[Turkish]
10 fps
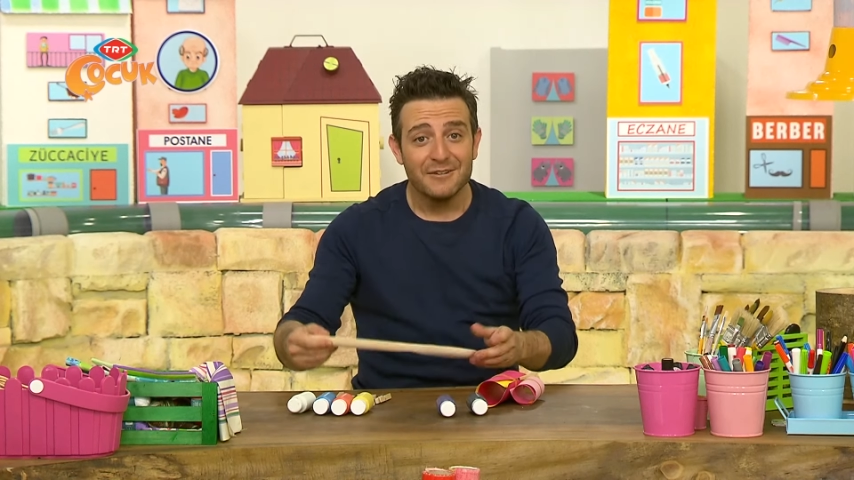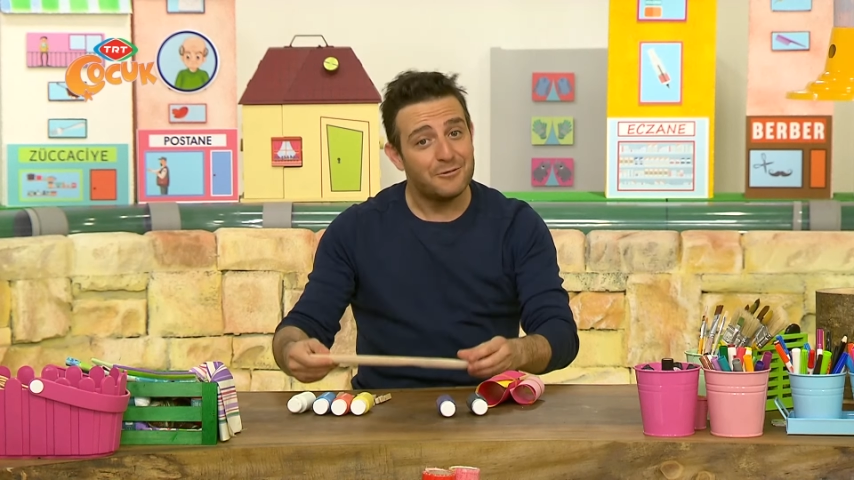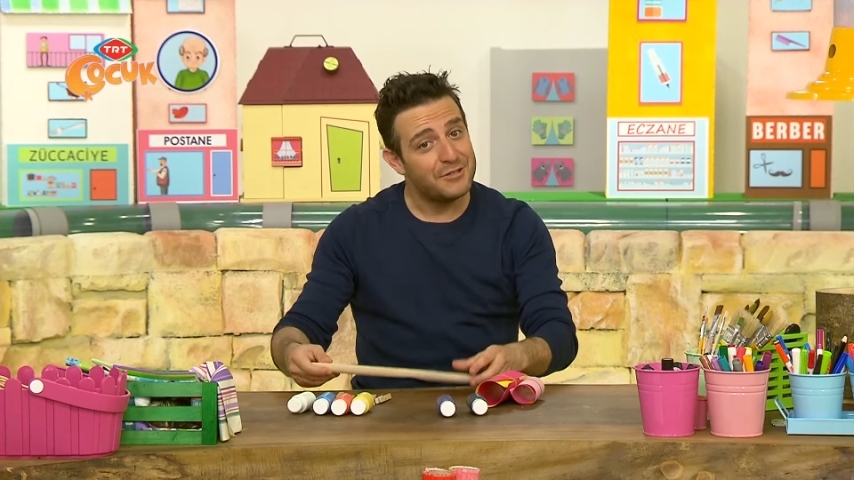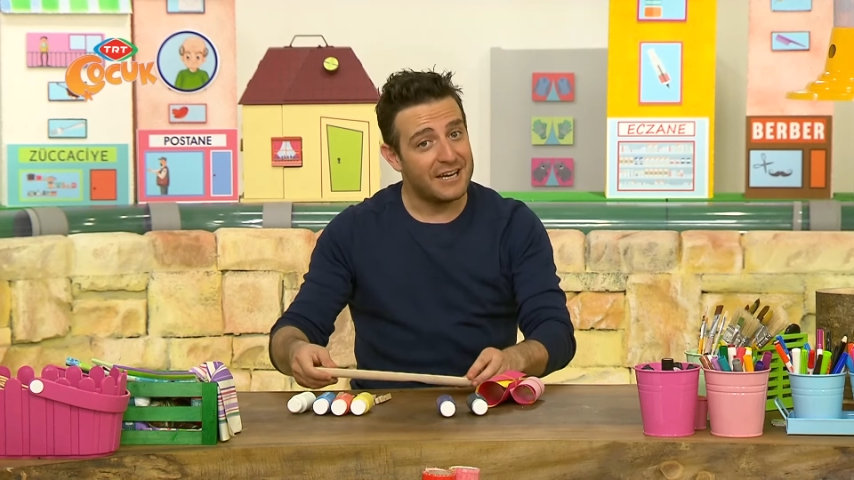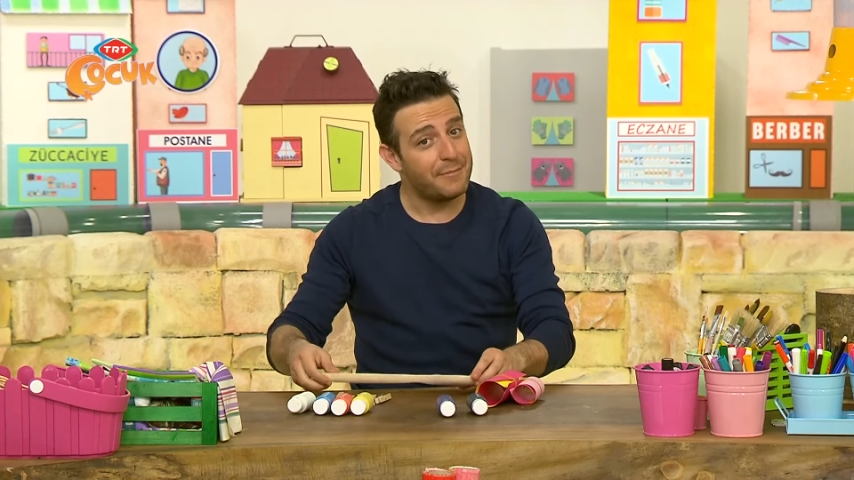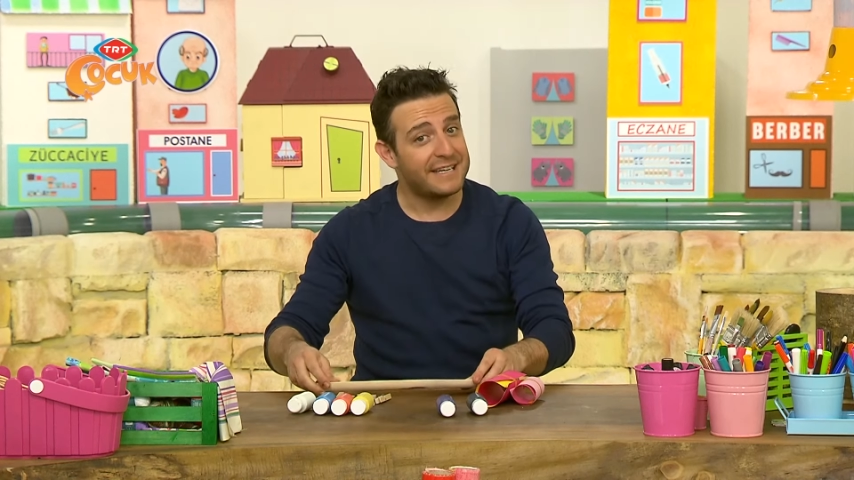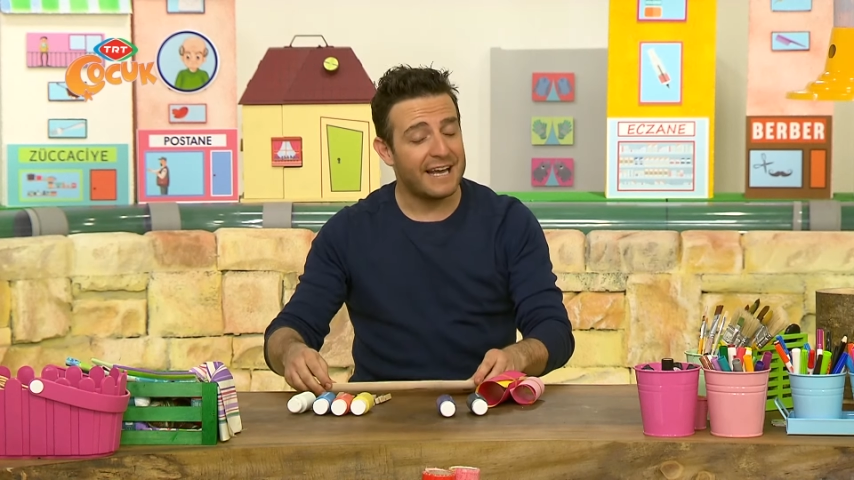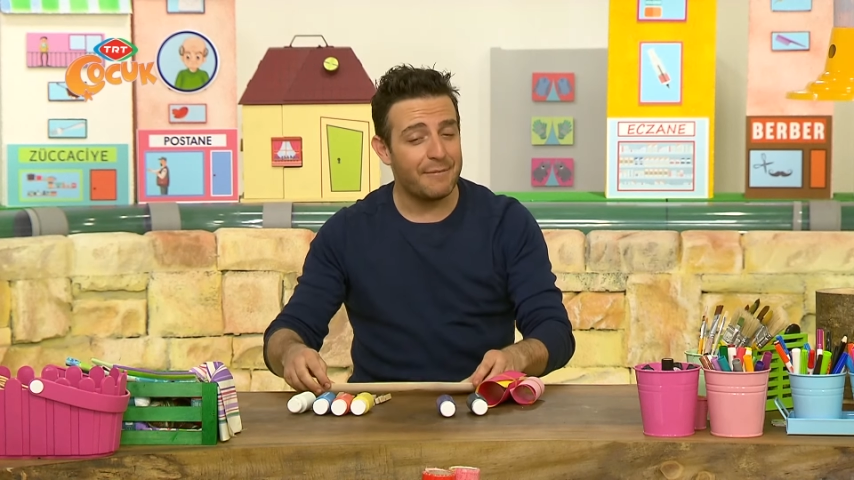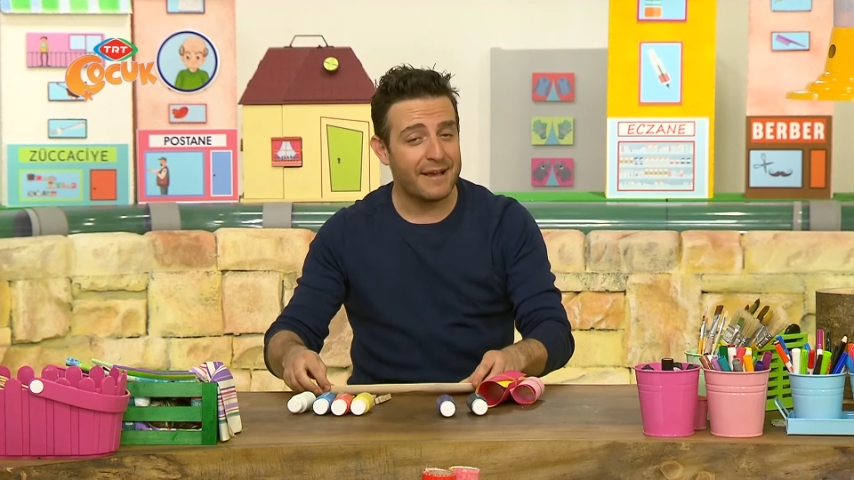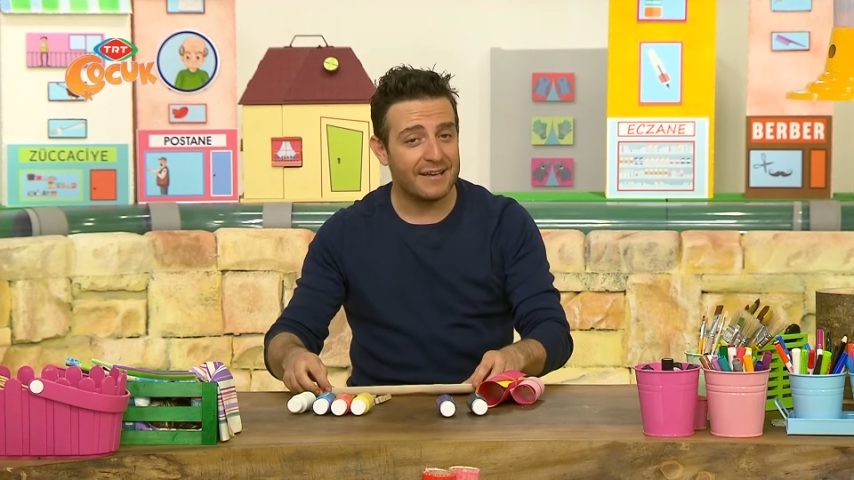Üzerine bir
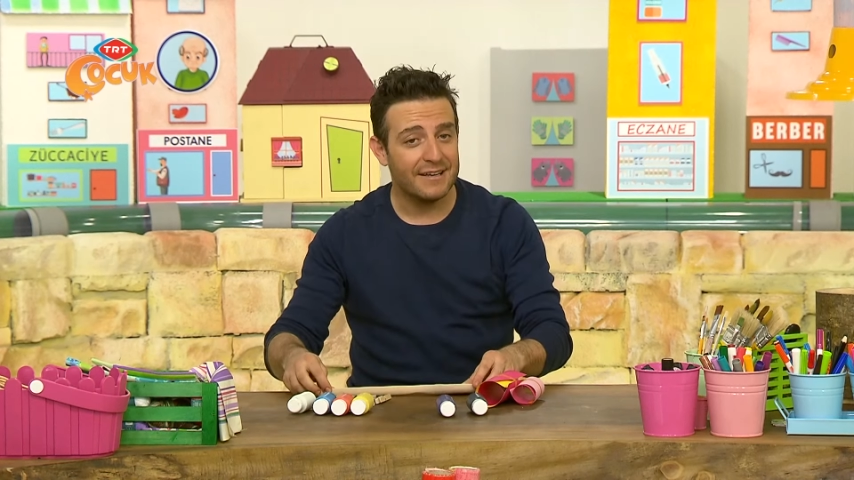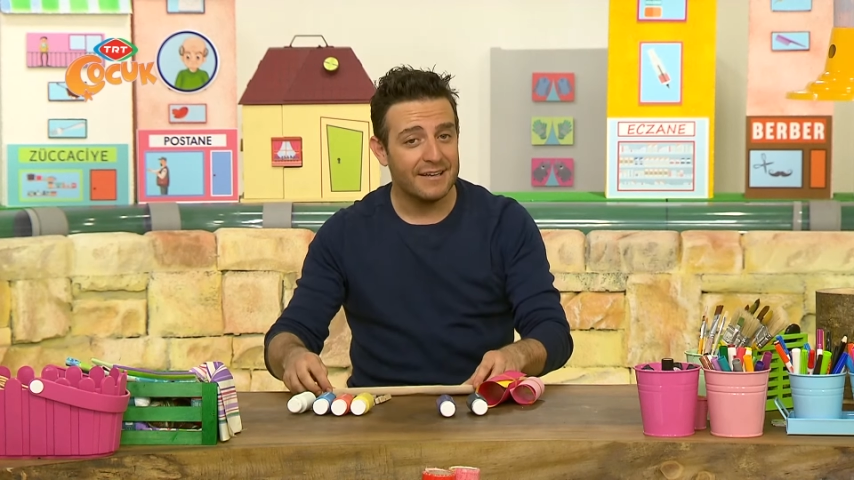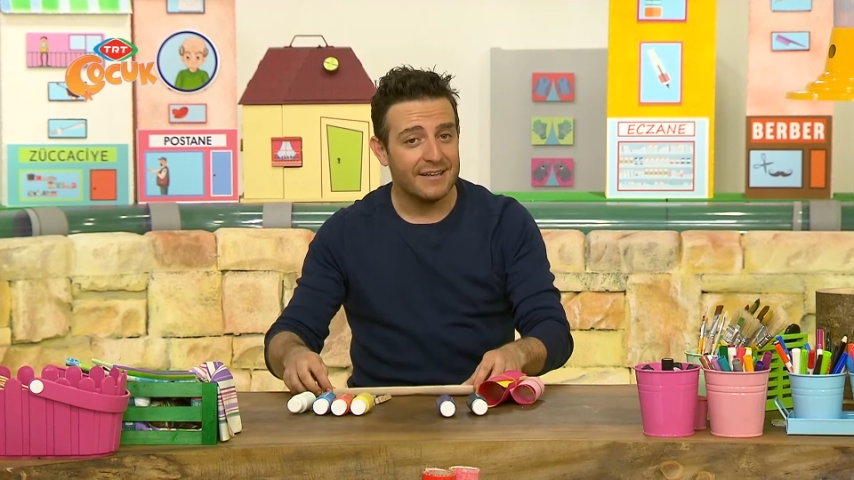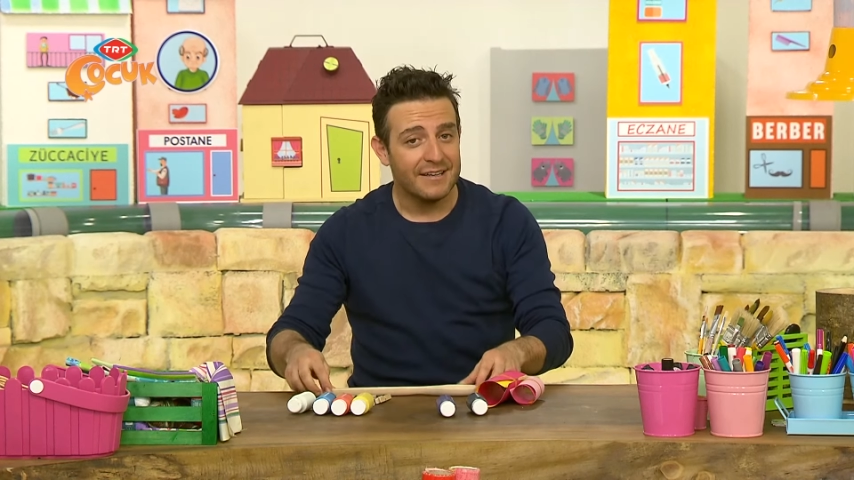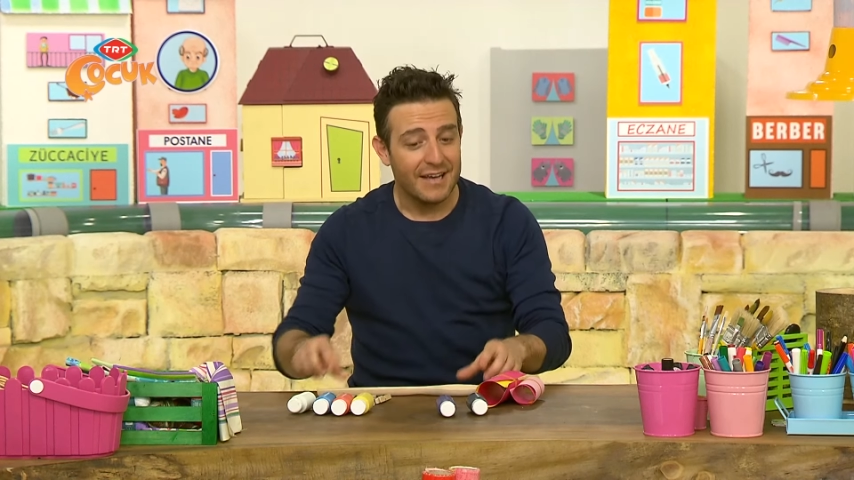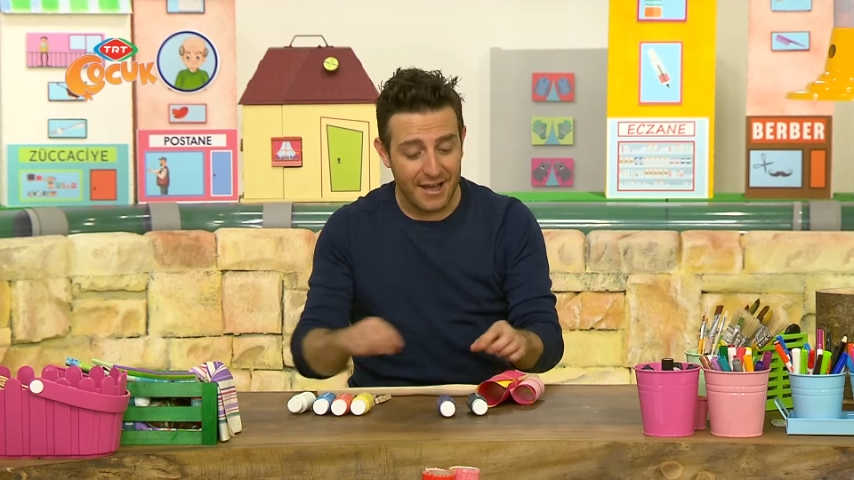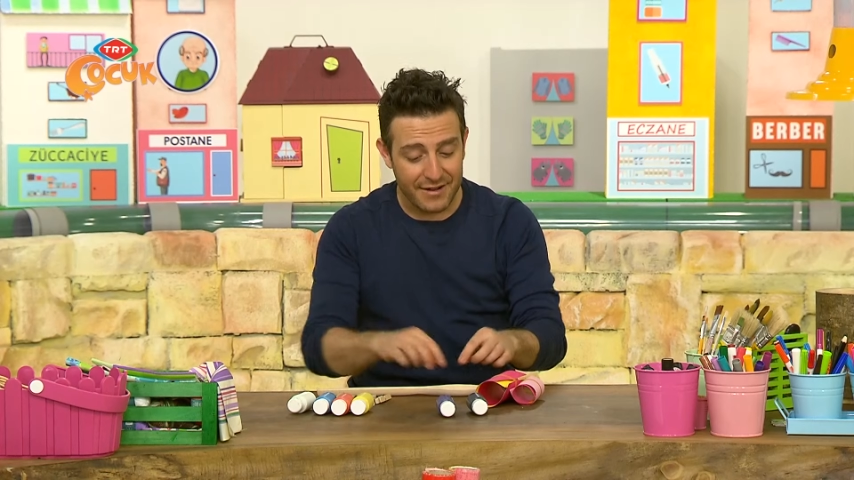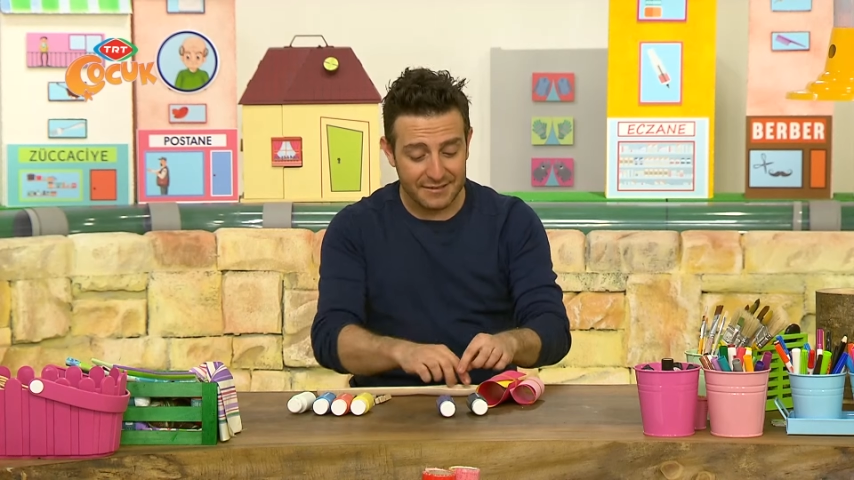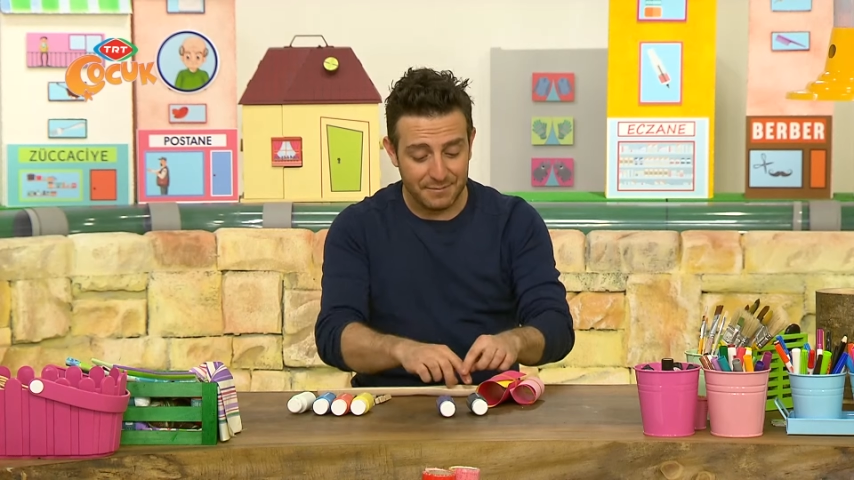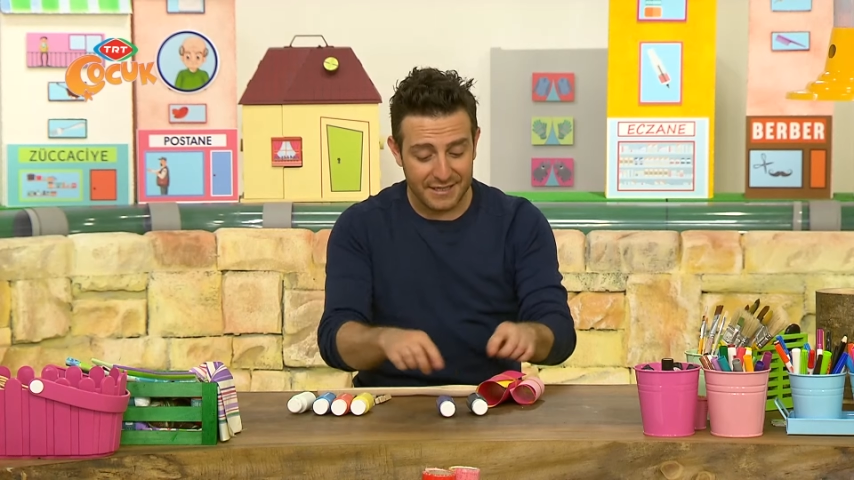kelebek. Evet